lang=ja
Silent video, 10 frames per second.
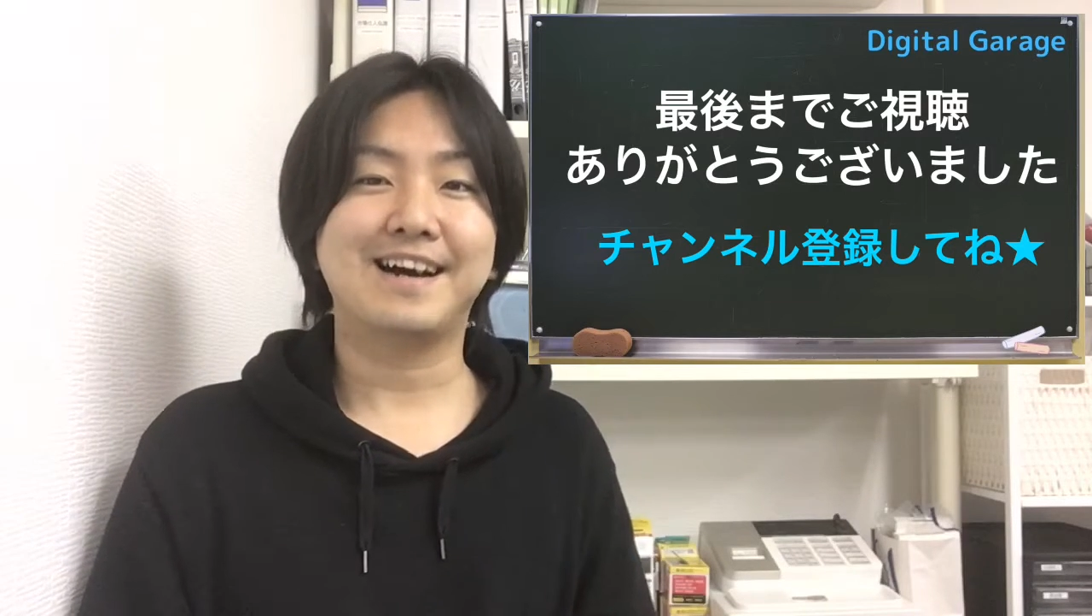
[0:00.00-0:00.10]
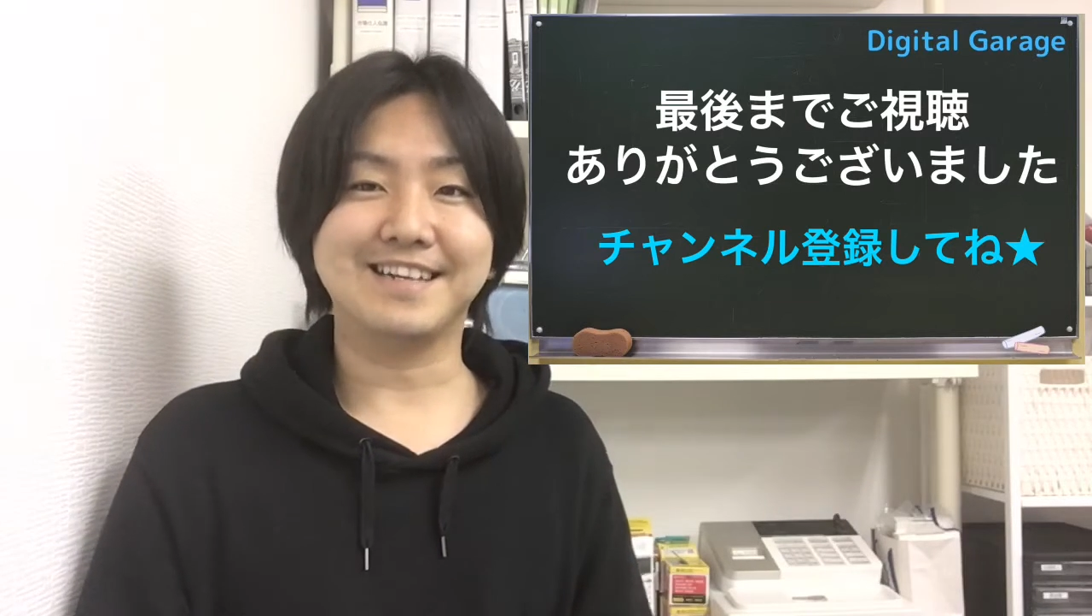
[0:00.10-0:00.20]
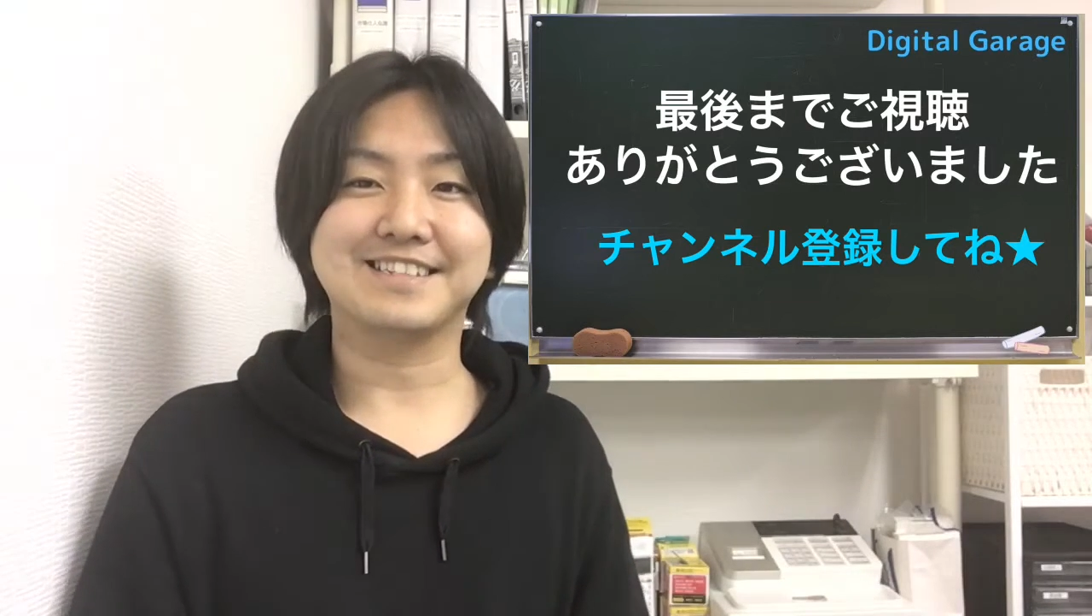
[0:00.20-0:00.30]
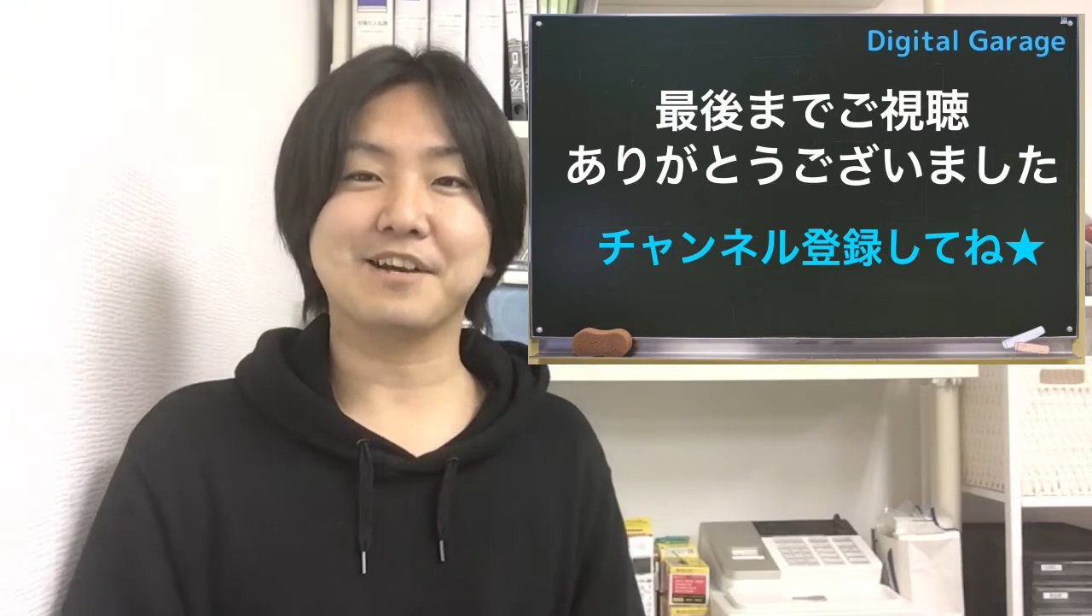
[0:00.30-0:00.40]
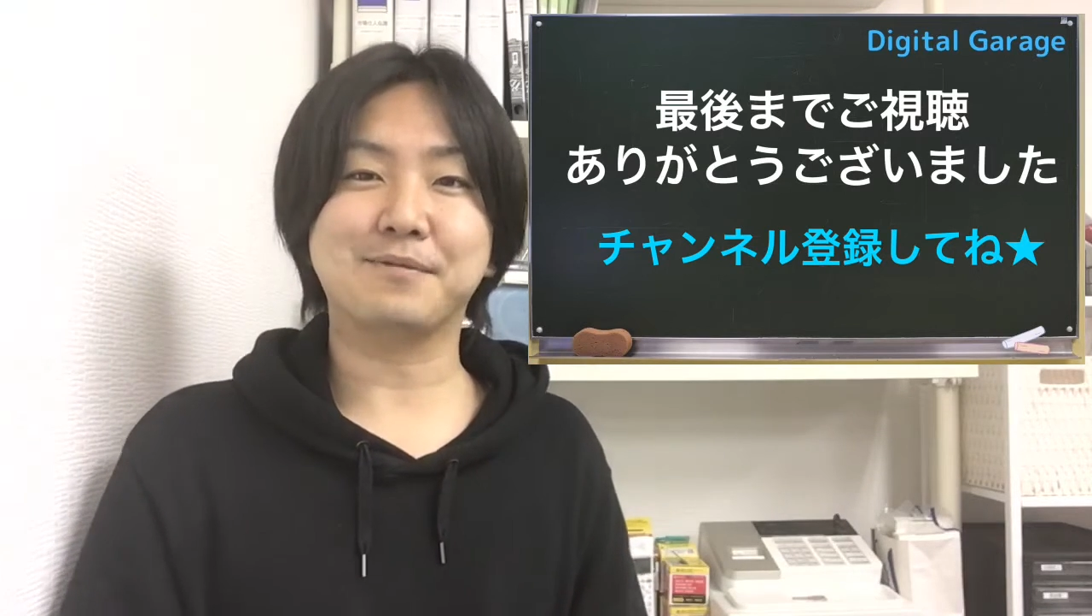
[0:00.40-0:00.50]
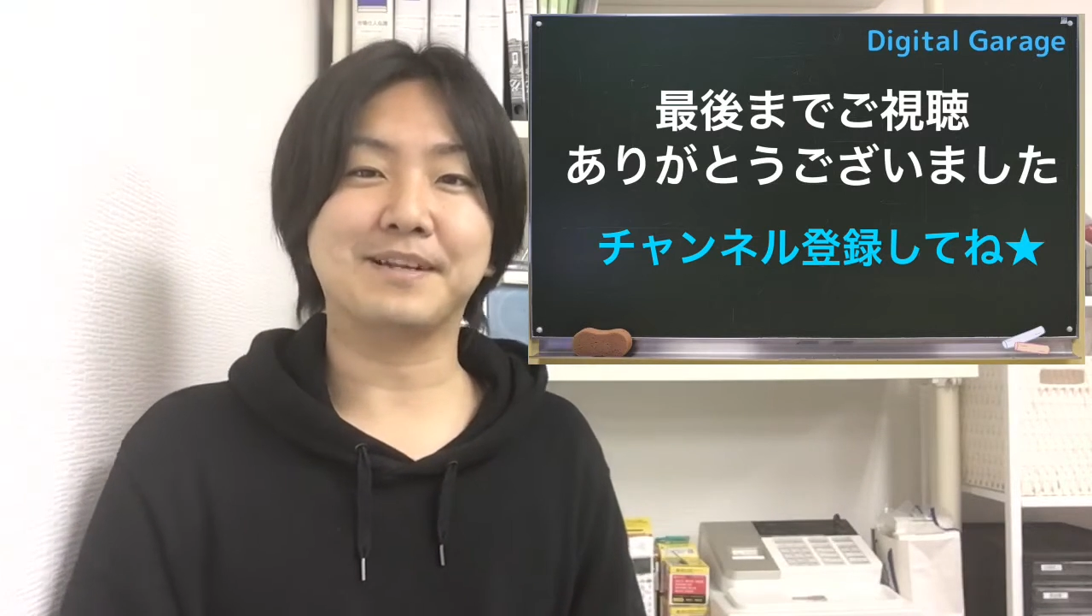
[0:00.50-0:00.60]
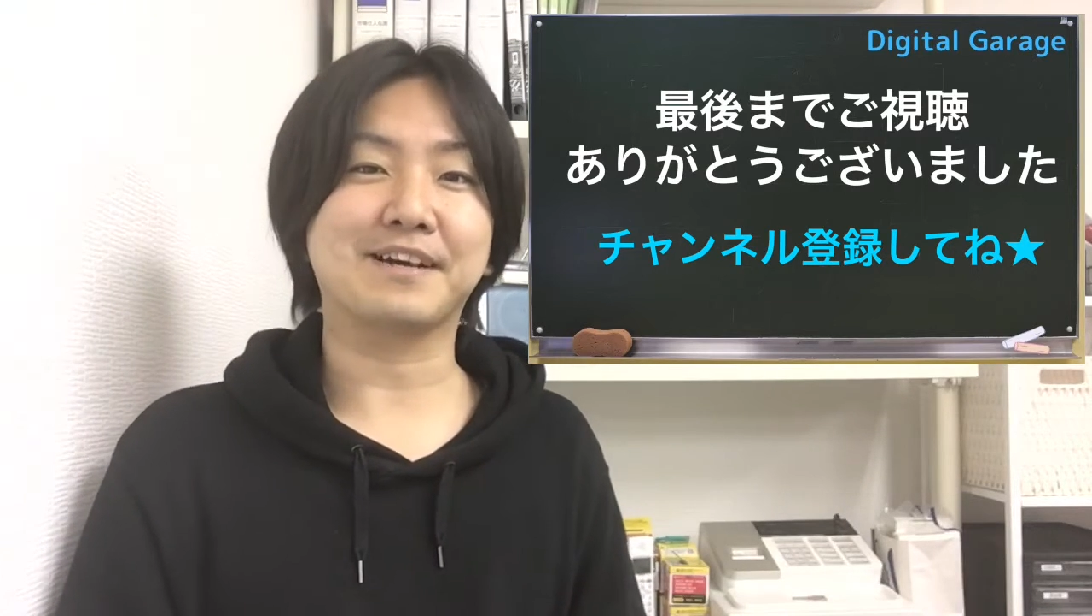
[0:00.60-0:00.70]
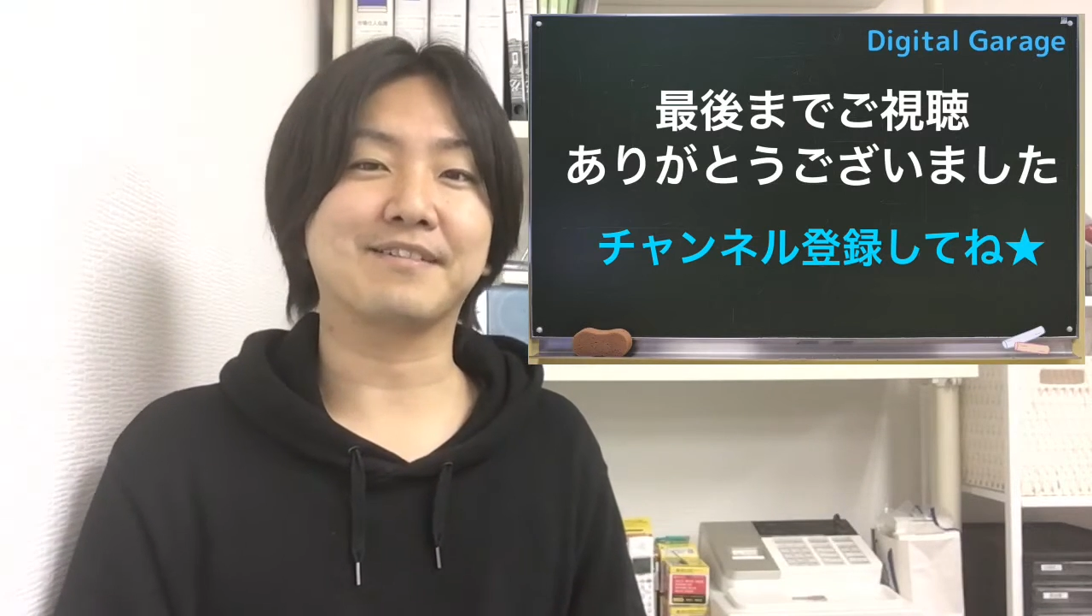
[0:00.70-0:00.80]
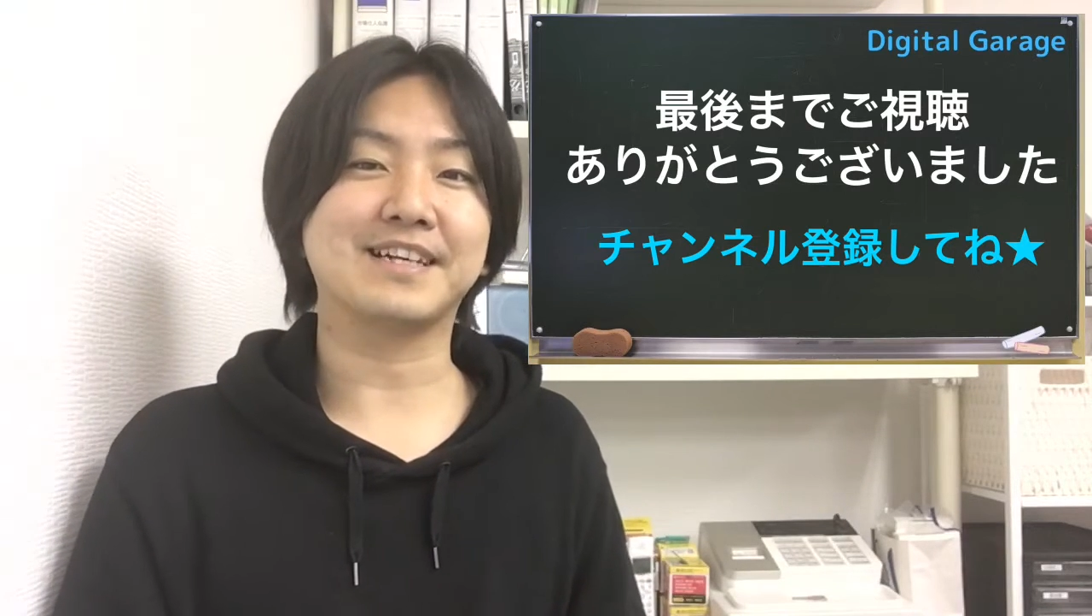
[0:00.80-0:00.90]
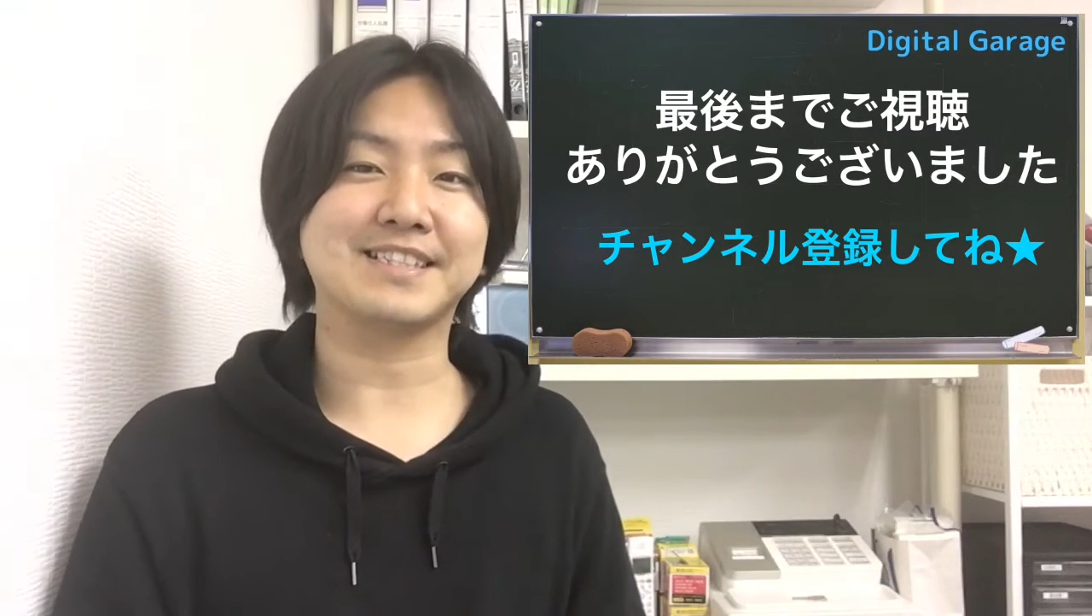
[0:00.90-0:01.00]
はい、最後ま
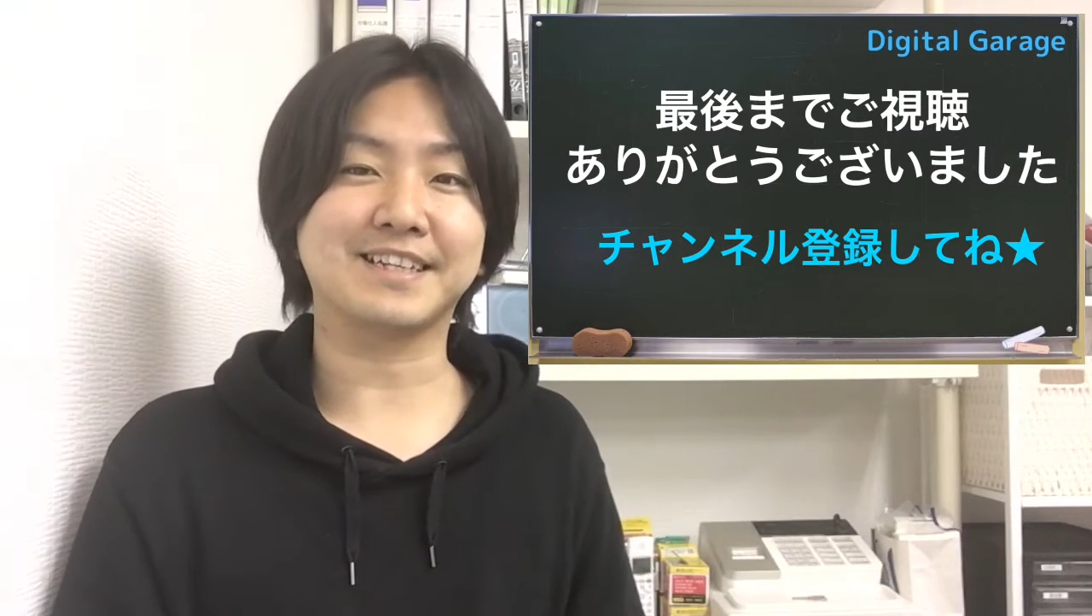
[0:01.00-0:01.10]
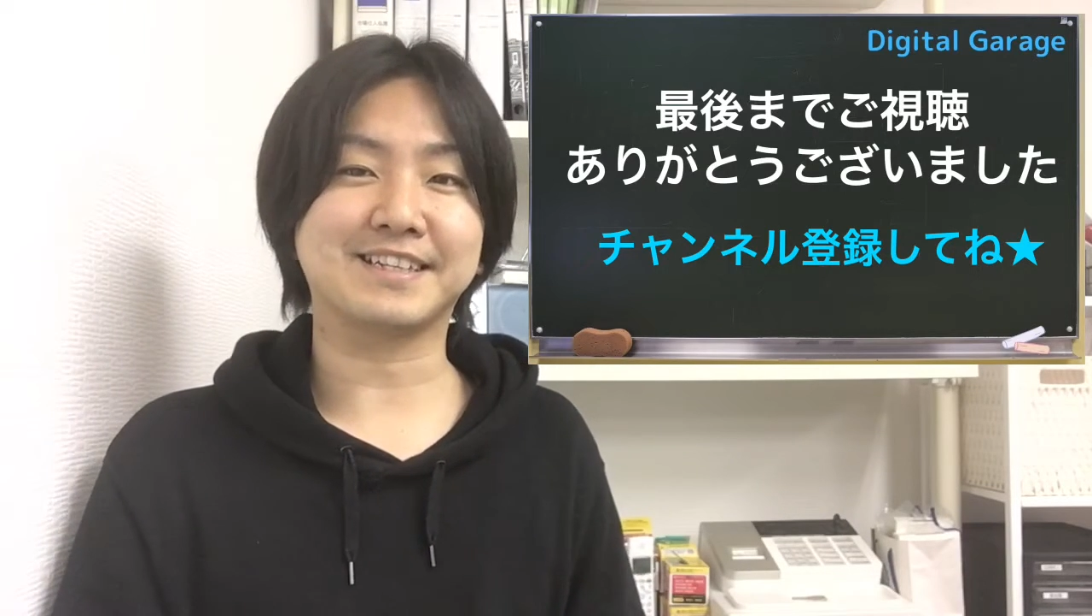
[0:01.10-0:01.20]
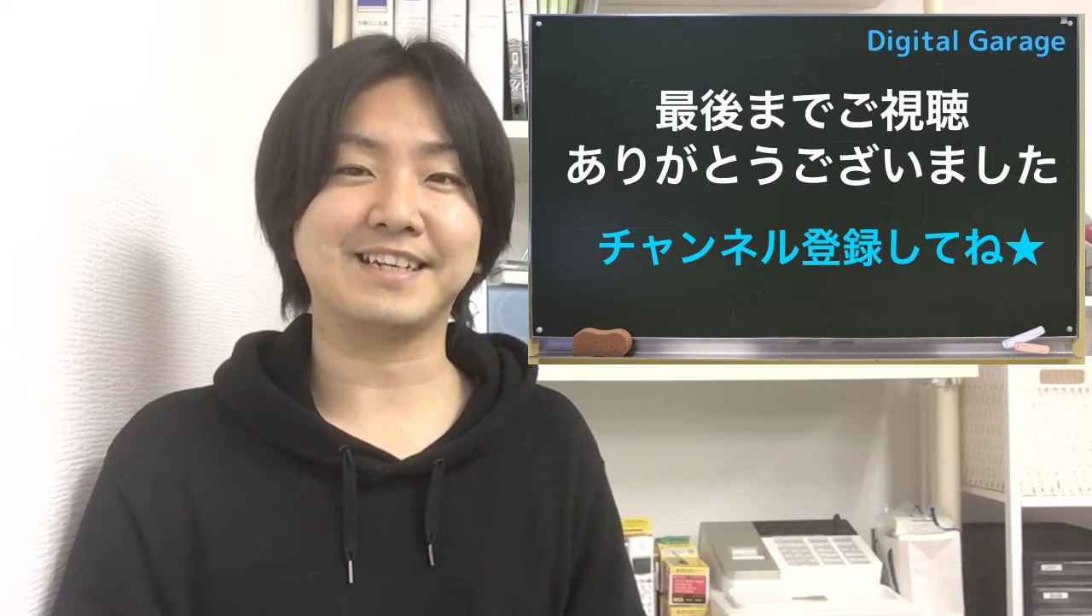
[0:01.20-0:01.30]
でご覧いただ